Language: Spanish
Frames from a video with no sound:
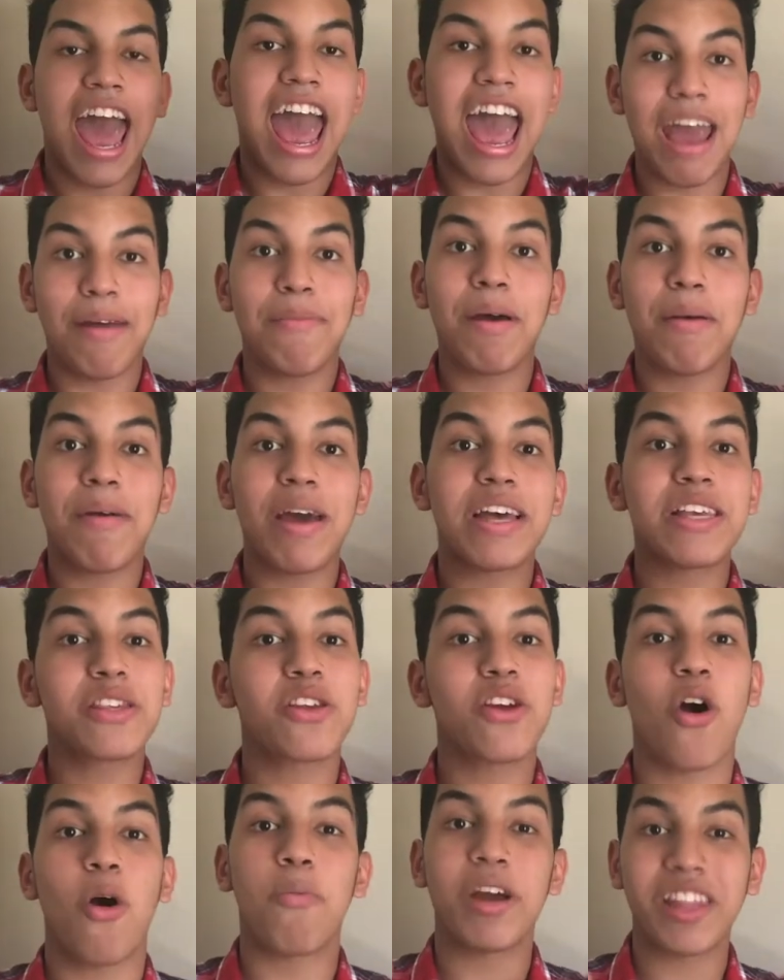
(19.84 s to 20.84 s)
Hey bebés,
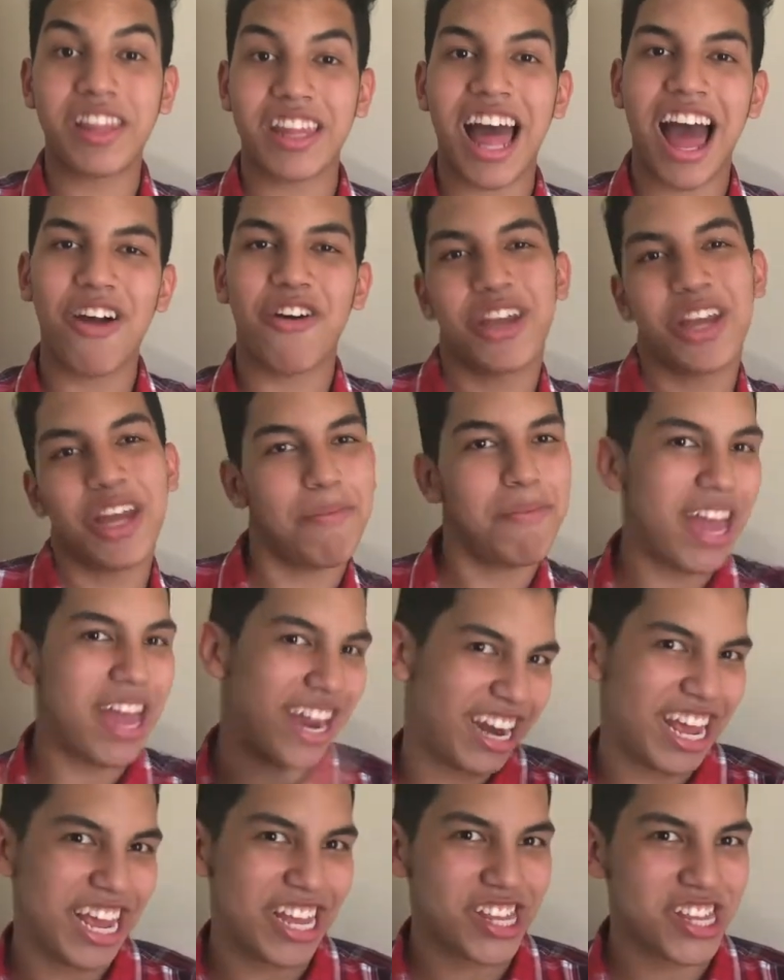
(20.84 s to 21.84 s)
¿cómo están? Hoy es
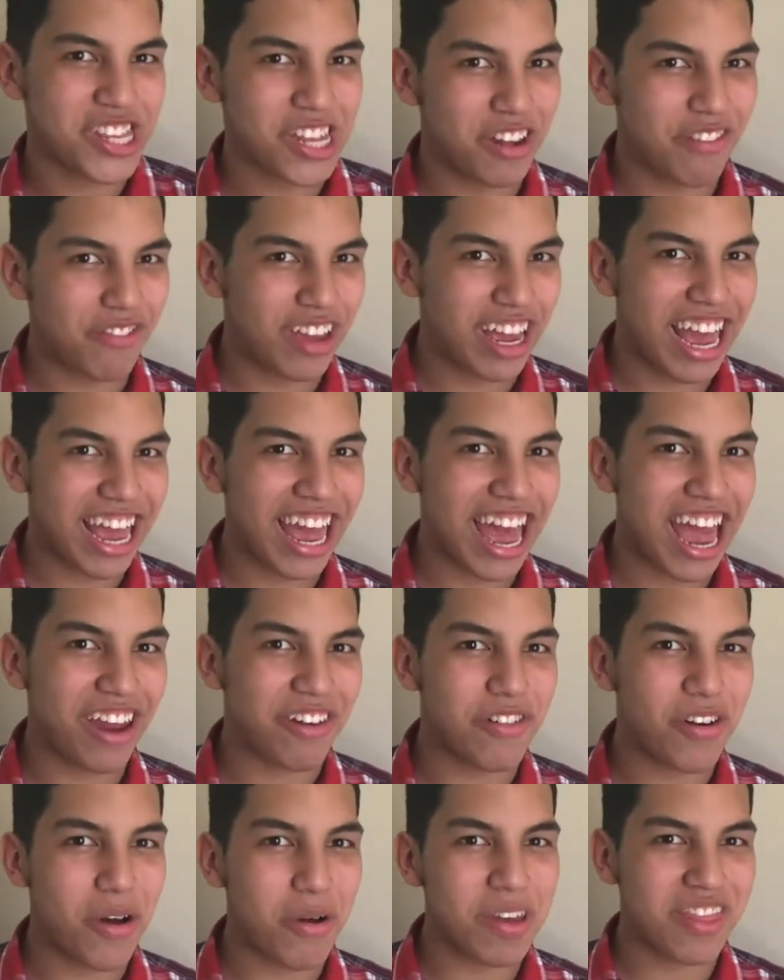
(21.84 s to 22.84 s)
viernes y eso significa que hay
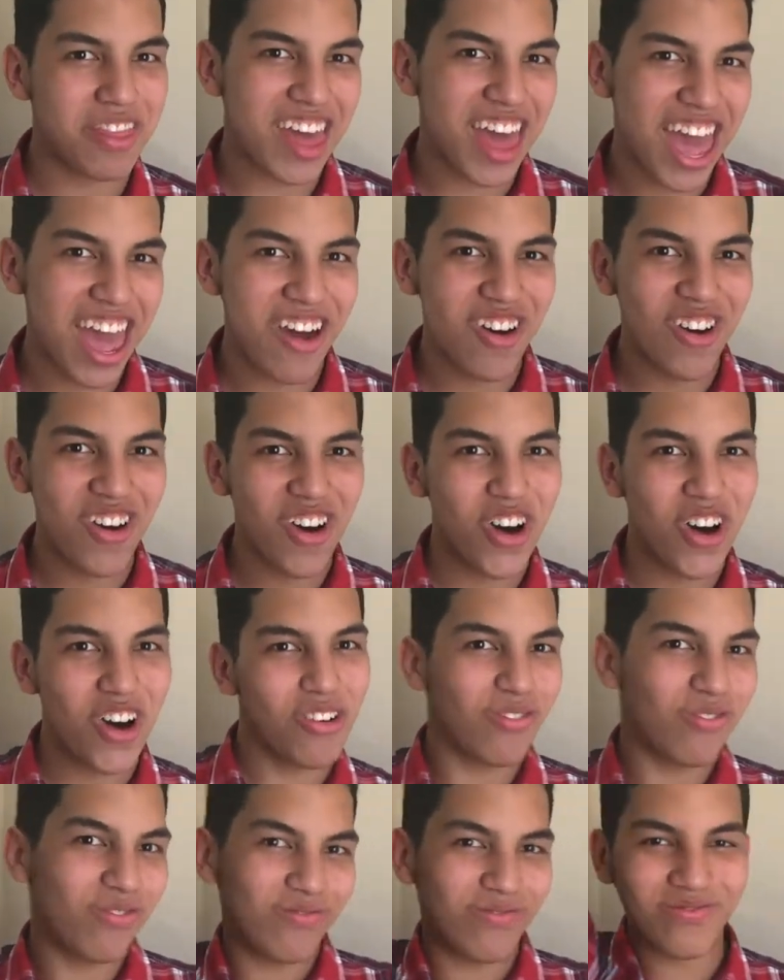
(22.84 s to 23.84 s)
nuevo
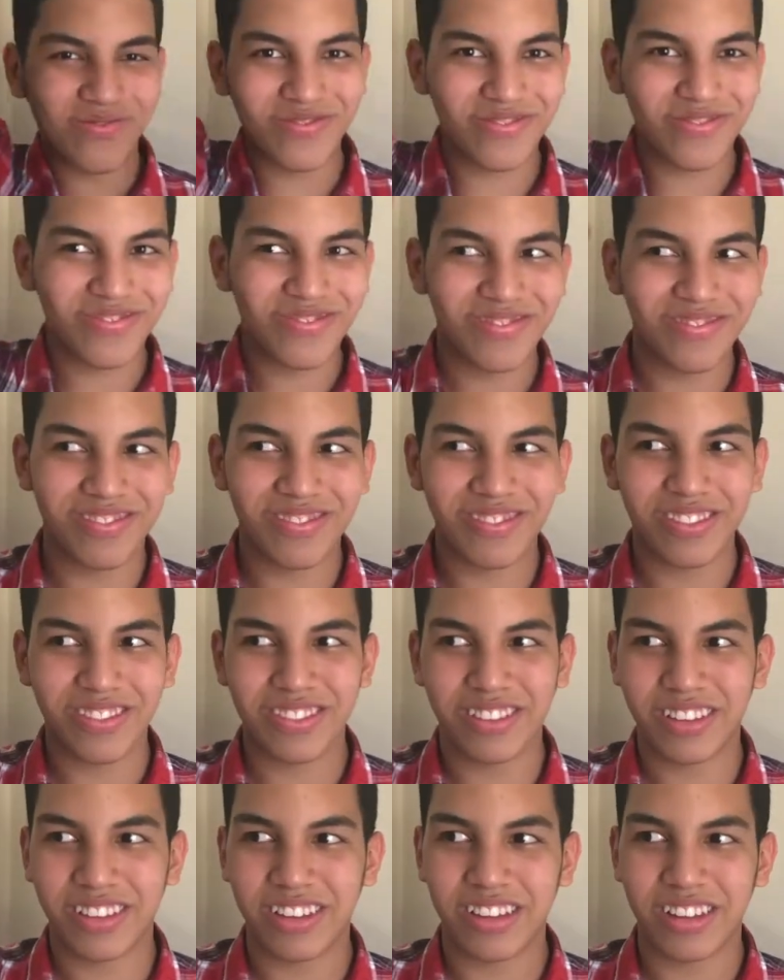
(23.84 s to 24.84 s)
video. Dime
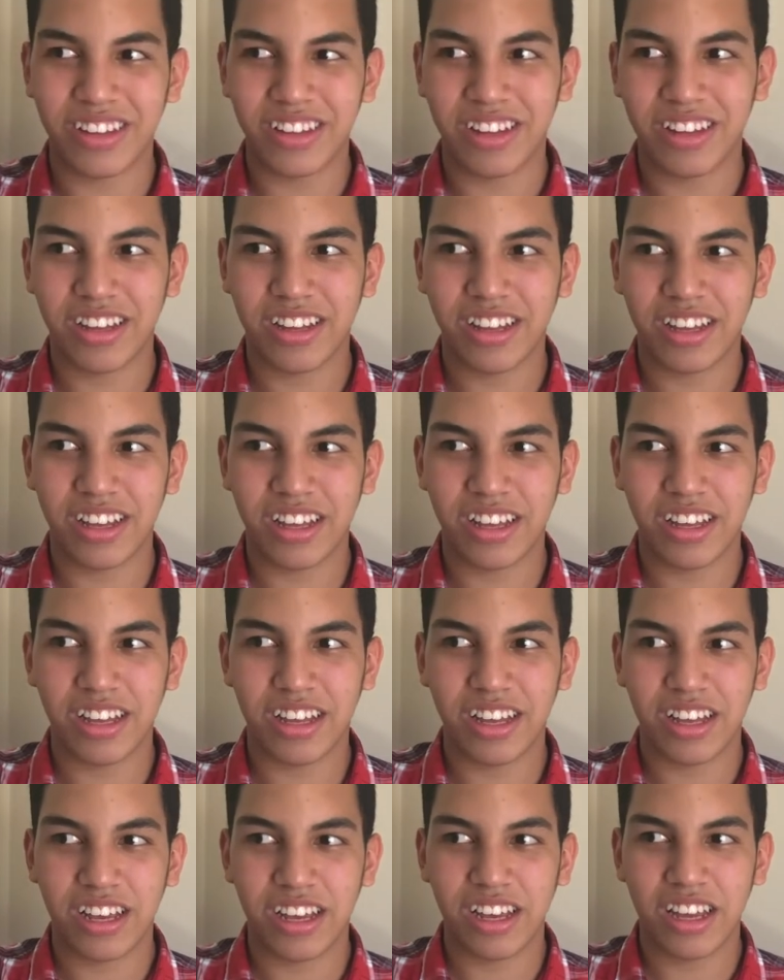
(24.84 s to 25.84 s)
lindo, hoy es lunes.
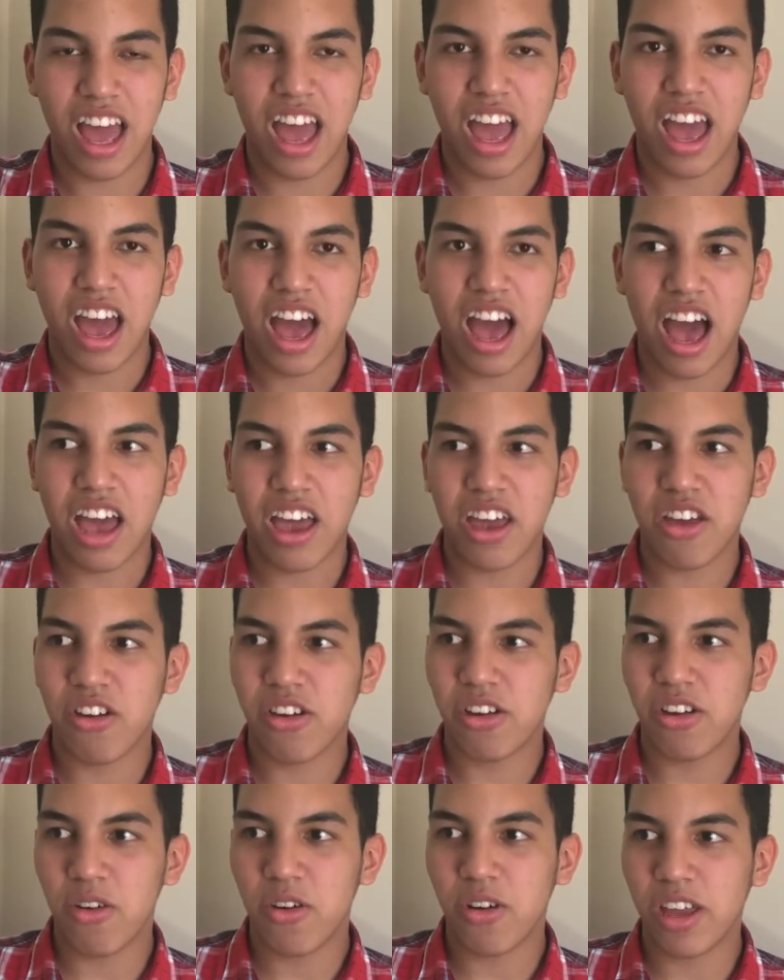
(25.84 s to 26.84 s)
Ay,
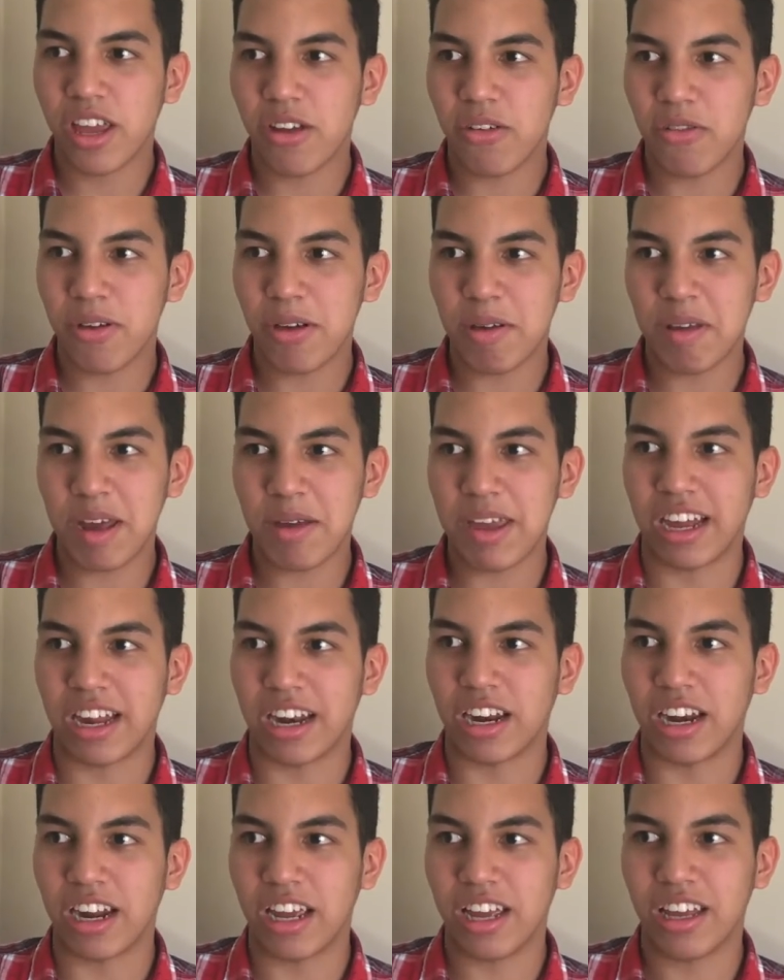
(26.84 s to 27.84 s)
hoy, no era
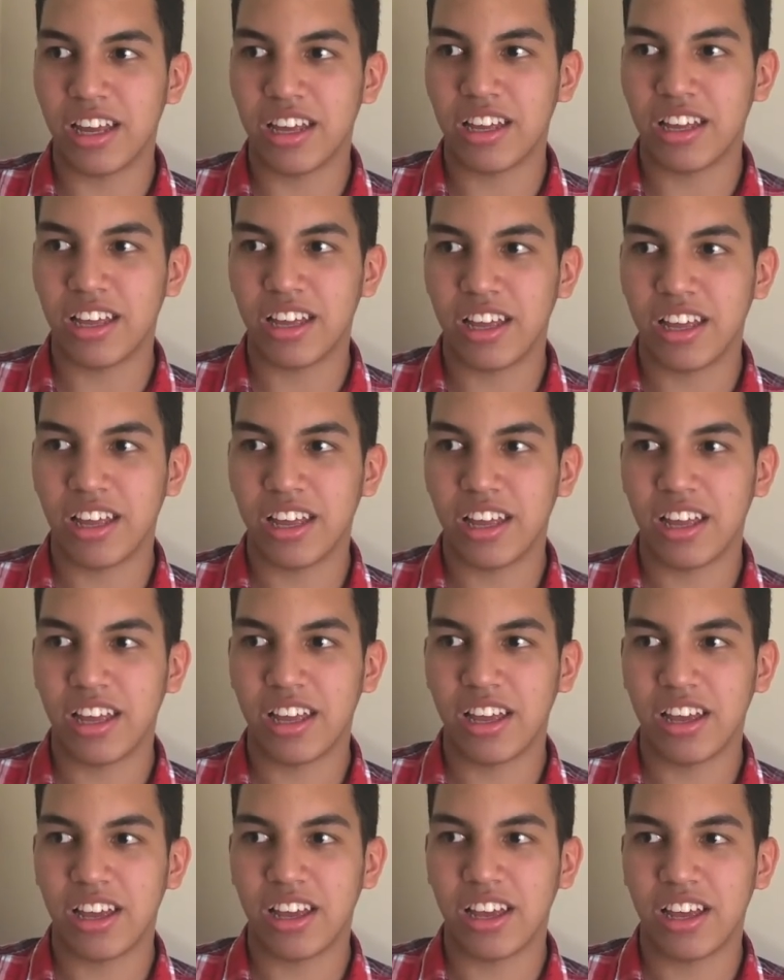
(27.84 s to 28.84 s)
viernes. Estúpido.
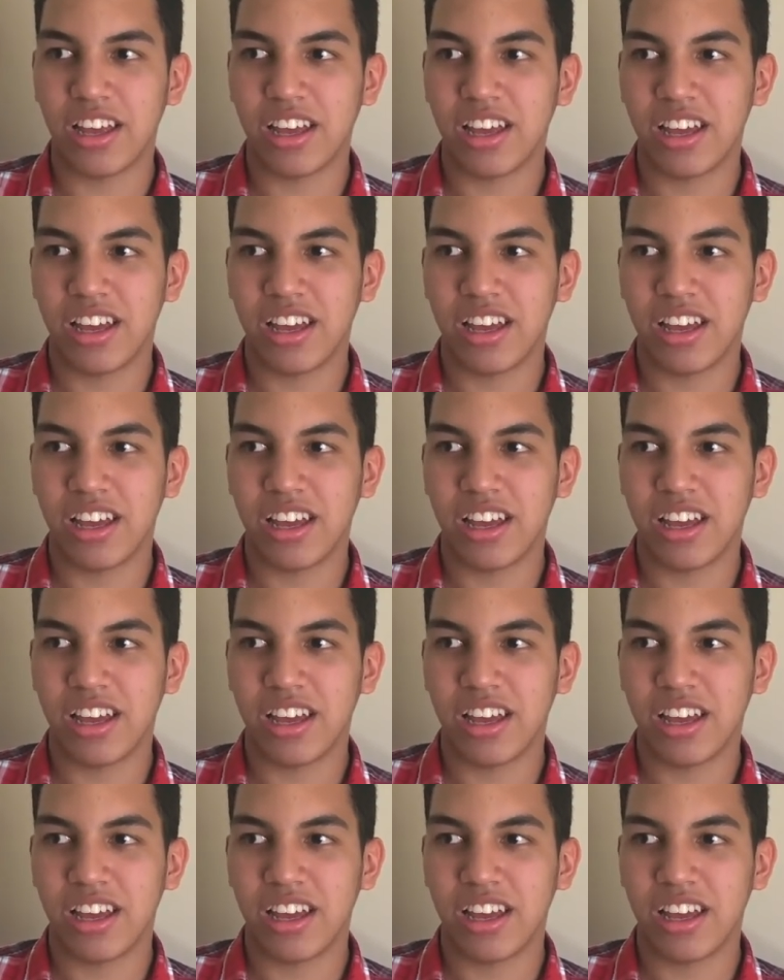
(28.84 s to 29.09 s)
No.